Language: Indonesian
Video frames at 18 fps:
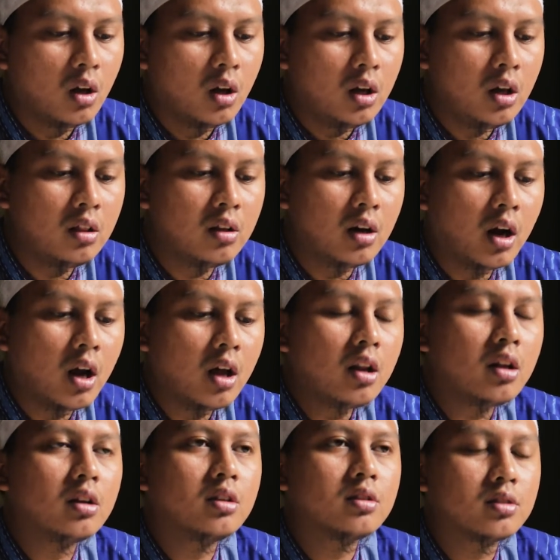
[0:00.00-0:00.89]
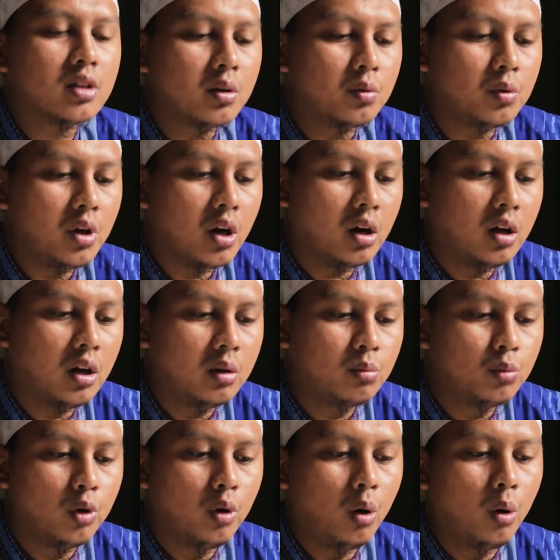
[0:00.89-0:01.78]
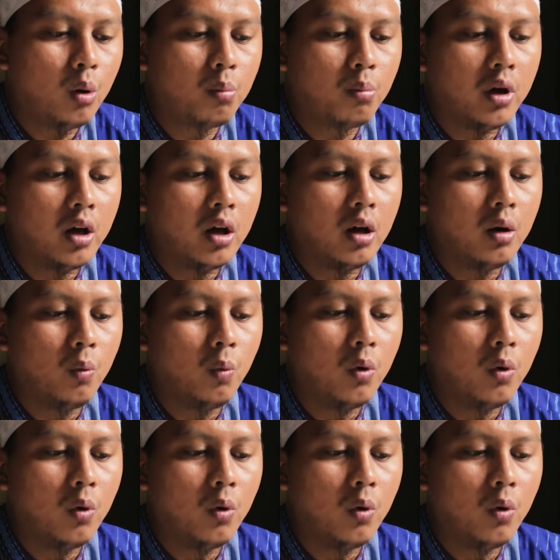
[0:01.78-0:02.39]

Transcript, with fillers: Idza kana al-insanu ya'lamul hukma